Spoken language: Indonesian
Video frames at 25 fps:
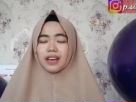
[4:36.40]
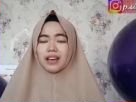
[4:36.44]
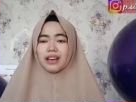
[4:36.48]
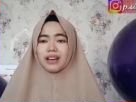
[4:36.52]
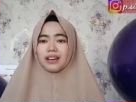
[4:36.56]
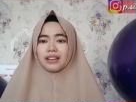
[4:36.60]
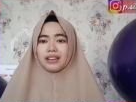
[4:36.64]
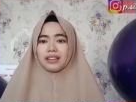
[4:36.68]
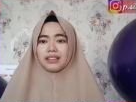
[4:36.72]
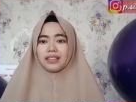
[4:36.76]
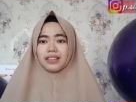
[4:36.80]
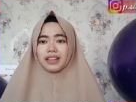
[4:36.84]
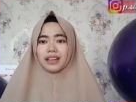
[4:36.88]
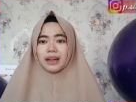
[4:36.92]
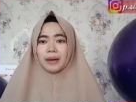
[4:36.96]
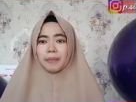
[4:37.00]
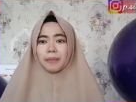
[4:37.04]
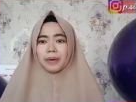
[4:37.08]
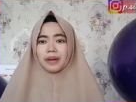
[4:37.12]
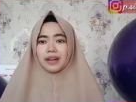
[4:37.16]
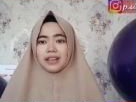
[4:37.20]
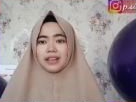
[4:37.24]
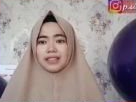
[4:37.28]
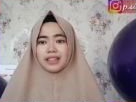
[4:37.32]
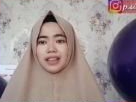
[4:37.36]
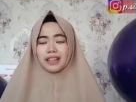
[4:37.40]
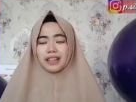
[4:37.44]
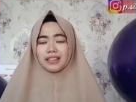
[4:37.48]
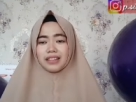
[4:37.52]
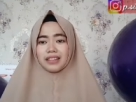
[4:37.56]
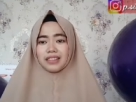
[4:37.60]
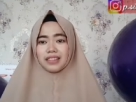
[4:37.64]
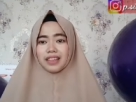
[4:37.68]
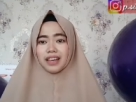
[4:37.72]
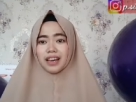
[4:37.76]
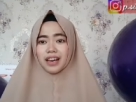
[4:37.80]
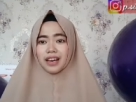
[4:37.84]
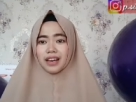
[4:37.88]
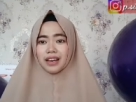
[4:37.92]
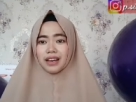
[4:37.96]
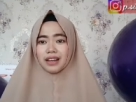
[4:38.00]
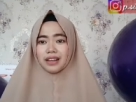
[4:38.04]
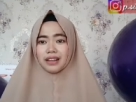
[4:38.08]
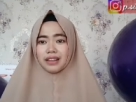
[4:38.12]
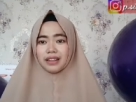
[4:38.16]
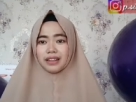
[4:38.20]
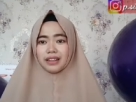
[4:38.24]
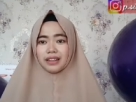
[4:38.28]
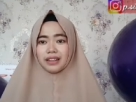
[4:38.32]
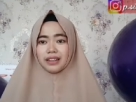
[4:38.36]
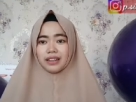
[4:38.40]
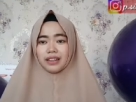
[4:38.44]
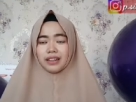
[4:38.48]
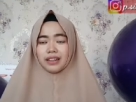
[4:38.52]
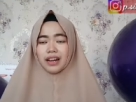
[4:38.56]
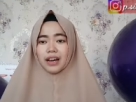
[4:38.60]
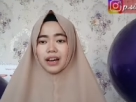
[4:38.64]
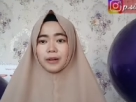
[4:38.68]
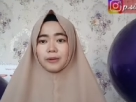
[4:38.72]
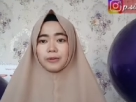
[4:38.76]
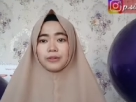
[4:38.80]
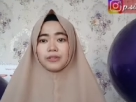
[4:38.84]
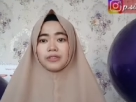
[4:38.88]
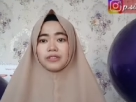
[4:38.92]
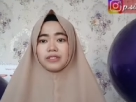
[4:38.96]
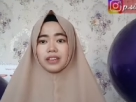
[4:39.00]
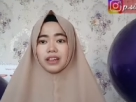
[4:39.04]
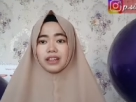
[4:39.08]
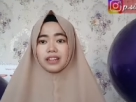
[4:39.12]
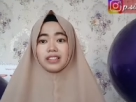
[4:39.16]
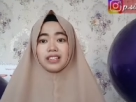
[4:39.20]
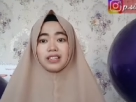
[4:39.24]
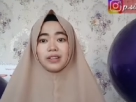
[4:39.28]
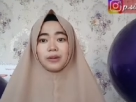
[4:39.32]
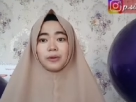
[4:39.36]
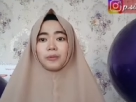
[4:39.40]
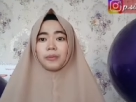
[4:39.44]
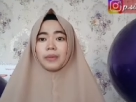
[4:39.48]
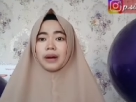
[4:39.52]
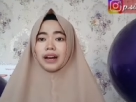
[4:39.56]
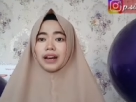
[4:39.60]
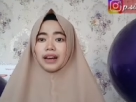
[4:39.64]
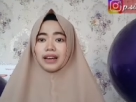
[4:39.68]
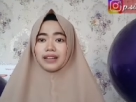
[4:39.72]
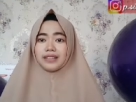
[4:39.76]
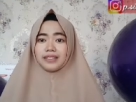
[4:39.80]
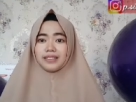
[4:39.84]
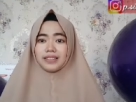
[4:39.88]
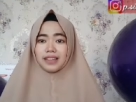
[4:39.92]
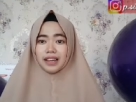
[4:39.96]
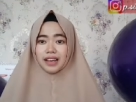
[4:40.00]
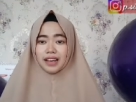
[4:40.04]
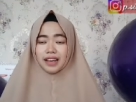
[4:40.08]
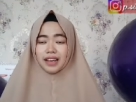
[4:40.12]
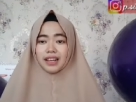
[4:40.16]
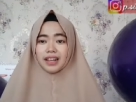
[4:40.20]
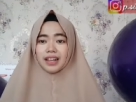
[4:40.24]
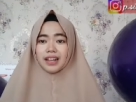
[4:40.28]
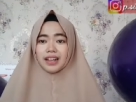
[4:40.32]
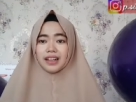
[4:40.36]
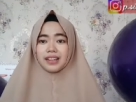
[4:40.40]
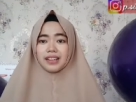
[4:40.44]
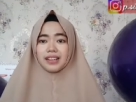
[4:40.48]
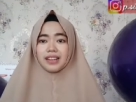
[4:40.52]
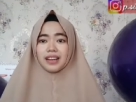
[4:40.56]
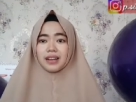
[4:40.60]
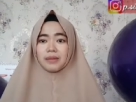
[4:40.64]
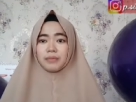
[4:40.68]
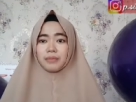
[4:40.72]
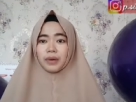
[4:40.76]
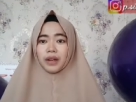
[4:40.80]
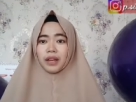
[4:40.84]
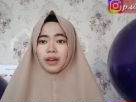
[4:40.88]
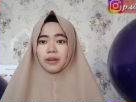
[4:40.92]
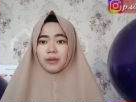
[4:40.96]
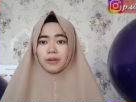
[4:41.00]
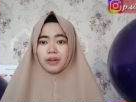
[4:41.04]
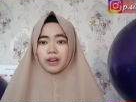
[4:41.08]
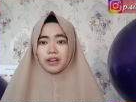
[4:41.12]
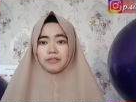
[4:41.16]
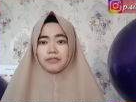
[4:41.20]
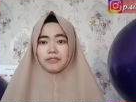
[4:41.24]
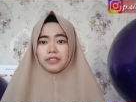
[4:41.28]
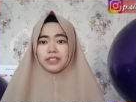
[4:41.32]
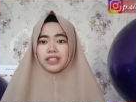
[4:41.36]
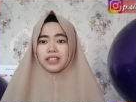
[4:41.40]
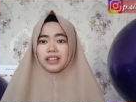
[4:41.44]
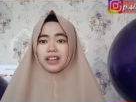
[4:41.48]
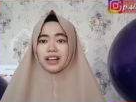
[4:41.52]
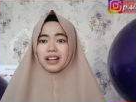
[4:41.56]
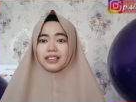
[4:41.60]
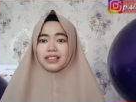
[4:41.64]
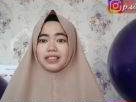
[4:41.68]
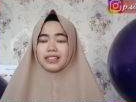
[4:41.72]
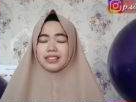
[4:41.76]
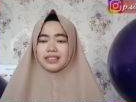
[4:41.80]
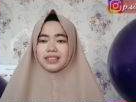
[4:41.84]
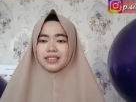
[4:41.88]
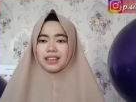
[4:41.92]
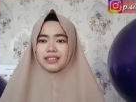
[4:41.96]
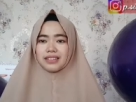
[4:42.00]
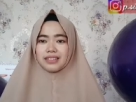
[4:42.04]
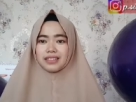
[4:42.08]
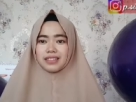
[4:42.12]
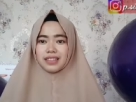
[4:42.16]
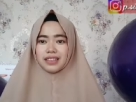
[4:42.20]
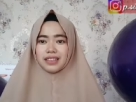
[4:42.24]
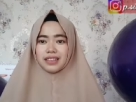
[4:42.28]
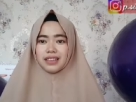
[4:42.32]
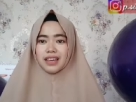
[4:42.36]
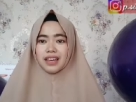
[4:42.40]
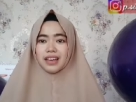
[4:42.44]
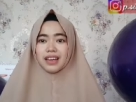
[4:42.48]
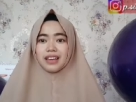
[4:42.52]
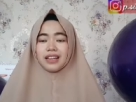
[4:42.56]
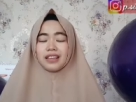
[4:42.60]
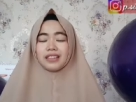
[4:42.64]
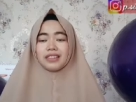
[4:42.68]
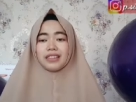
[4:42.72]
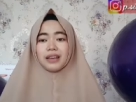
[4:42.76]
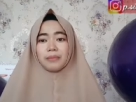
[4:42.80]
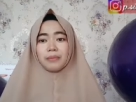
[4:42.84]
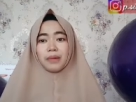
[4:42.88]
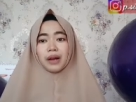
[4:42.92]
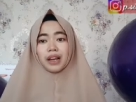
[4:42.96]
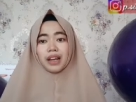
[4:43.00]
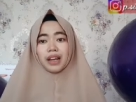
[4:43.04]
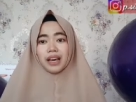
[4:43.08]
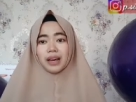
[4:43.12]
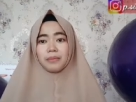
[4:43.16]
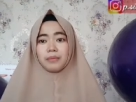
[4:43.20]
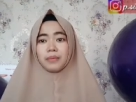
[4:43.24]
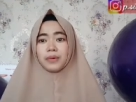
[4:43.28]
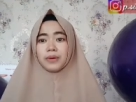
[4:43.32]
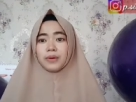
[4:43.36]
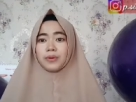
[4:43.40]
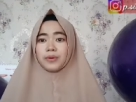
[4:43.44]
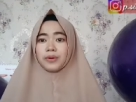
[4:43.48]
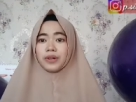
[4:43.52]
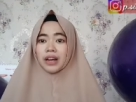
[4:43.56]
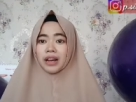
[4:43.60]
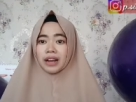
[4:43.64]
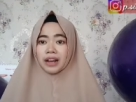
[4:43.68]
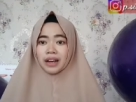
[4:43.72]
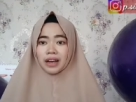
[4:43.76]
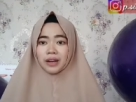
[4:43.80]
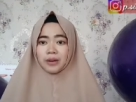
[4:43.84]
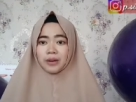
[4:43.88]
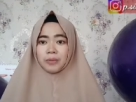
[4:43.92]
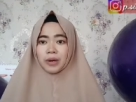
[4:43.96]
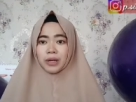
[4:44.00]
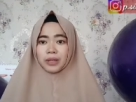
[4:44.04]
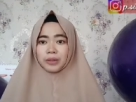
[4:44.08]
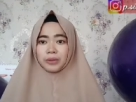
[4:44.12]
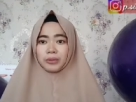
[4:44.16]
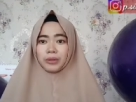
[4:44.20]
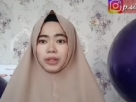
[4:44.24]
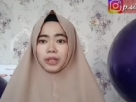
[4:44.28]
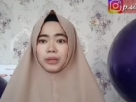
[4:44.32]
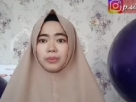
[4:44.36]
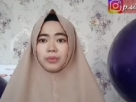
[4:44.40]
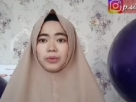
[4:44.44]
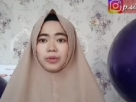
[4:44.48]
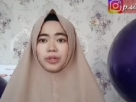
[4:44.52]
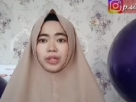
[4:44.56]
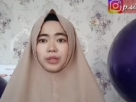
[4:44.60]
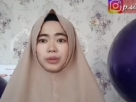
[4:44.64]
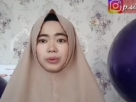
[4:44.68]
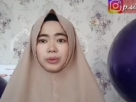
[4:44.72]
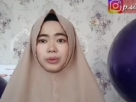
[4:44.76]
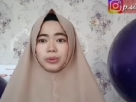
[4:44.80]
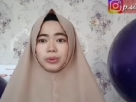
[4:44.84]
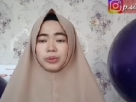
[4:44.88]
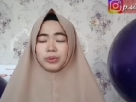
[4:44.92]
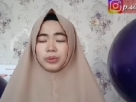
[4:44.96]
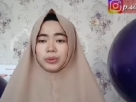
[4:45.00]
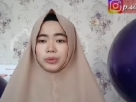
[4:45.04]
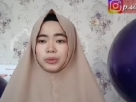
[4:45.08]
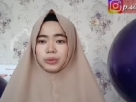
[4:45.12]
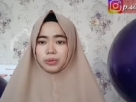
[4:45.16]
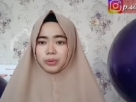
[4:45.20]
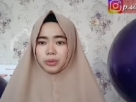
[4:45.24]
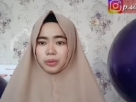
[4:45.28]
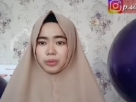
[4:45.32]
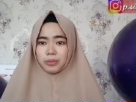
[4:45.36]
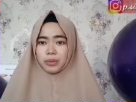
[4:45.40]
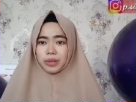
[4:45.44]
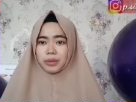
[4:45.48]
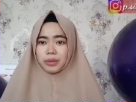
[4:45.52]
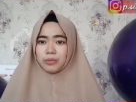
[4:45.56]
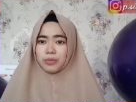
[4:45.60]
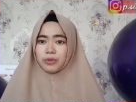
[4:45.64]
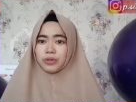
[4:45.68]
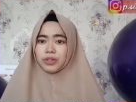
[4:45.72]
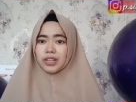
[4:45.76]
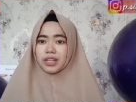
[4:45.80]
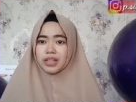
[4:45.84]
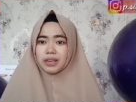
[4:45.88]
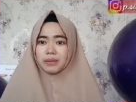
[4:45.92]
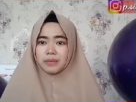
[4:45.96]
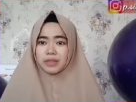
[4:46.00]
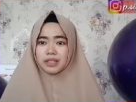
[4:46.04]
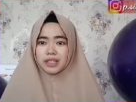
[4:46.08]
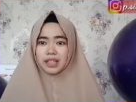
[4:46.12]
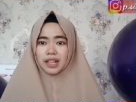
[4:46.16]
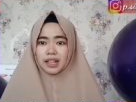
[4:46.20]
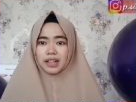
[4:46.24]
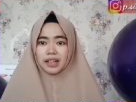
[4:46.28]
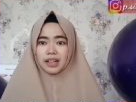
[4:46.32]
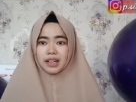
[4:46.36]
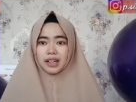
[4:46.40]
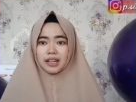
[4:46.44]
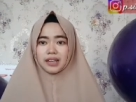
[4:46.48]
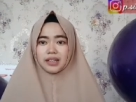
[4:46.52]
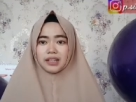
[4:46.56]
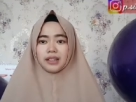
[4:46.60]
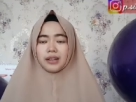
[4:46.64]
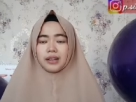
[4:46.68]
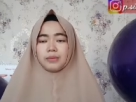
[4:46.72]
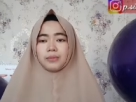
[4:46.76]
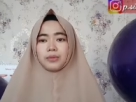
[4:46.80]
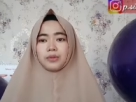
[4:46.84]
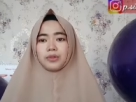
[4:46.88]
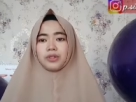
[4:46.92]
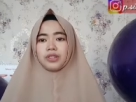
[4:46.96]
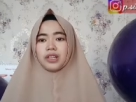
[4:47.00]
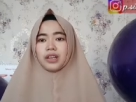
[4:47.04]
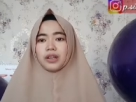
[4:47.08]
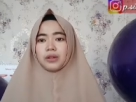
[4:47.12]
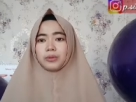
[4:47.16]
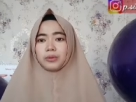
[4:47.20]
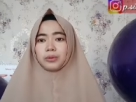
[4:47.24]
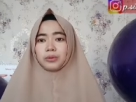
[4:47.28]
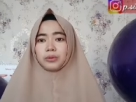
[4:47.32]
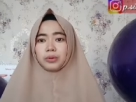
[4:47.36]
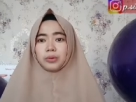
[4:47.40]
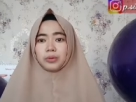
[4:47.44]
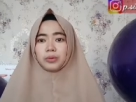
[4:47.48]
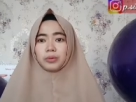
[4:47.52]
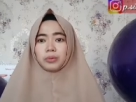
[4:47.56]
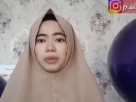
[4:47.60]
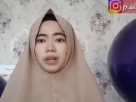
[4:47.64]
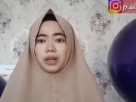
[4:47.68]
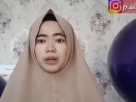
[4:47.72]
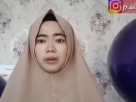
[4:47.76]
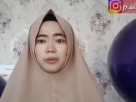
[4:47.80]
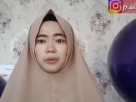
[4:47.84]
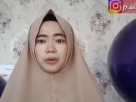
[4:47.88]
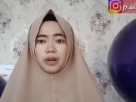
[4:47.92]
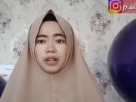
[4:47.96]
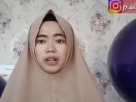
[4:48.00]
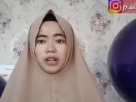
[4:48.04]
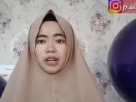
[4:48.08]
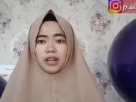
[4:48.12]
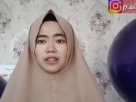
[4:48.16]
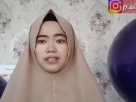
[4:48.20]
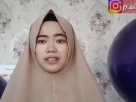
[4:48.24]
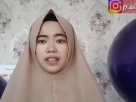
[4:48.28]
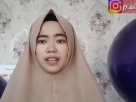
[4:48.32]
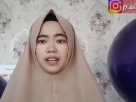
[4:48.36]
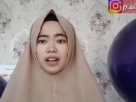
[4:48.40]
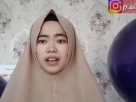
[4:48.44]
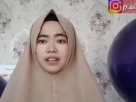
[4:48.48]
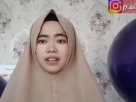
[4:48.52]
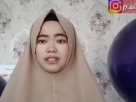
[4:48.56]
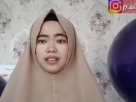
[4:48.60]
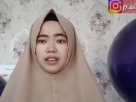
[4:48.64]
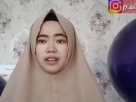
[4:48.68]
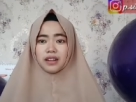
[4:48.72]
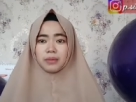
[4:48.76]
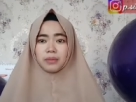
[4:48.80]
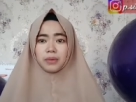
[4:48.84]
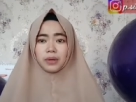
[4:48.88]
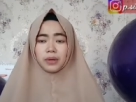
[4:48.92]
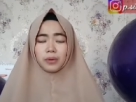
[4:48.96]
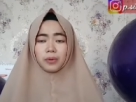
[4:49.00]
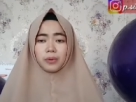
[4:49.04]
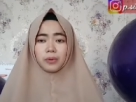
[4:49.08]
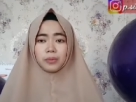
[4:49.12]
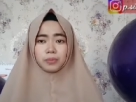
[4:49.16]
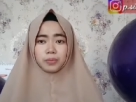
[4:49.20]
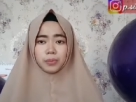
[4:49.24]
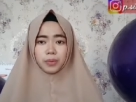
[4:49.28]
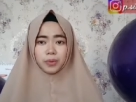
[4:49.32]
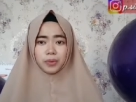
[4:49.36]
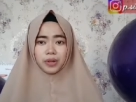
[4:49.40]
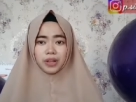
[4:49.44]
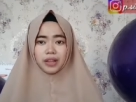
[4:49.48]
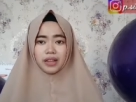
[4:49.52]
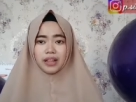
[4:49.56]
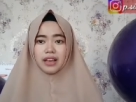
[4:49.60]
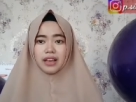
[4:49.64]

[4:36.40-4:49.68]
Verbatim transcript: ketika pada saat kita uh, harusnya di rumah aja dengan melakukan physical distancing kita malah menggunakan waktu libur itu untuk bermudik misalkan kemudian untuk melakukan acara-acara berkumpul